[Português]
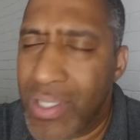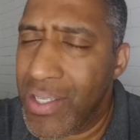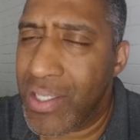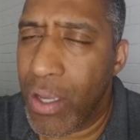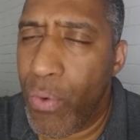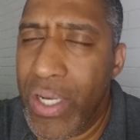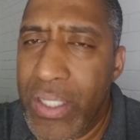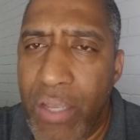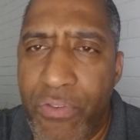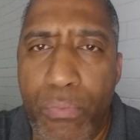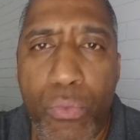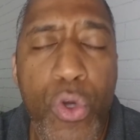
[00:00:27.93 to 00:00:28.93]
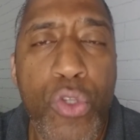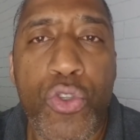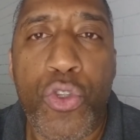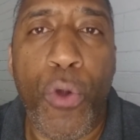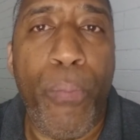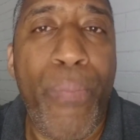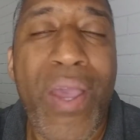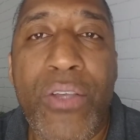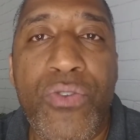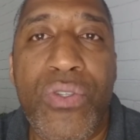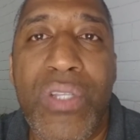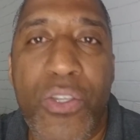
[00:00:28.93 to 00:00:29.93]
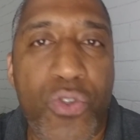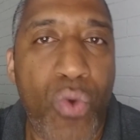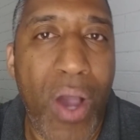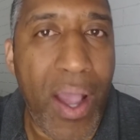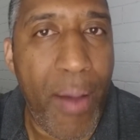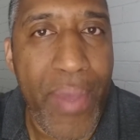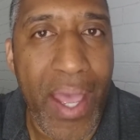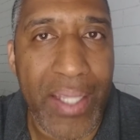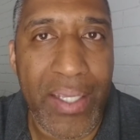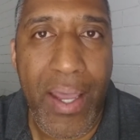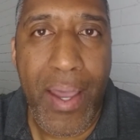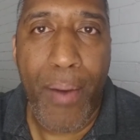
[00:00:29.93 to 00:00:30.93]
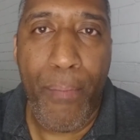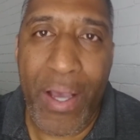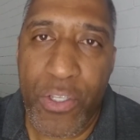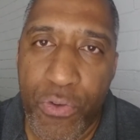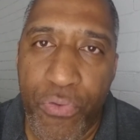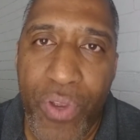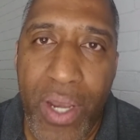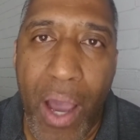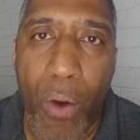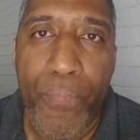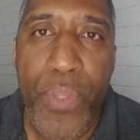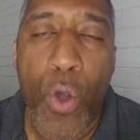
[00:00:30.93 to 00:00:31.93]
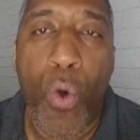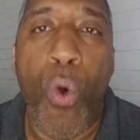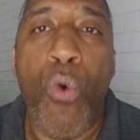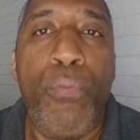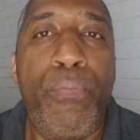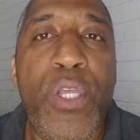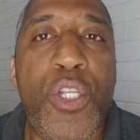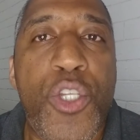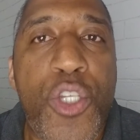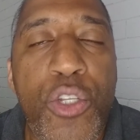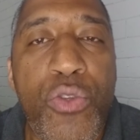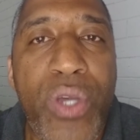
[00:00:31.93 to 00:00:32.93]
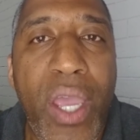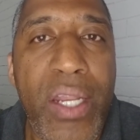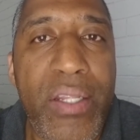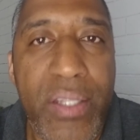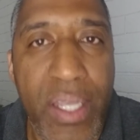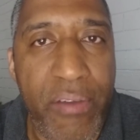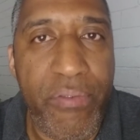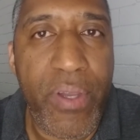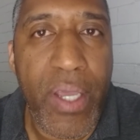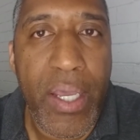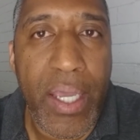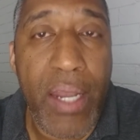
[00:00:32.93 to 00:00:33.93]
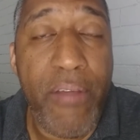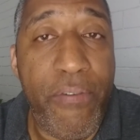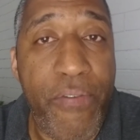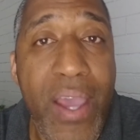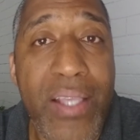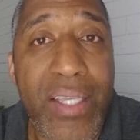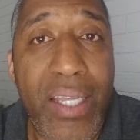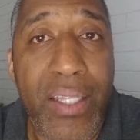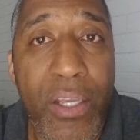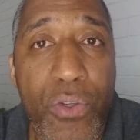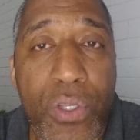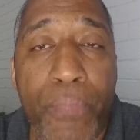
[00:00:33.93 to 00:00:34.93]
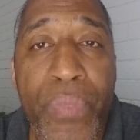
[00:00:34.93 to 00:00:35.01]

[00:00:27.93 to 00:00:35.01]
Sansão ele teve muitos tropeços na sua caminhada, mas no final, com um pedido que ele teve, que ele fez a Deus,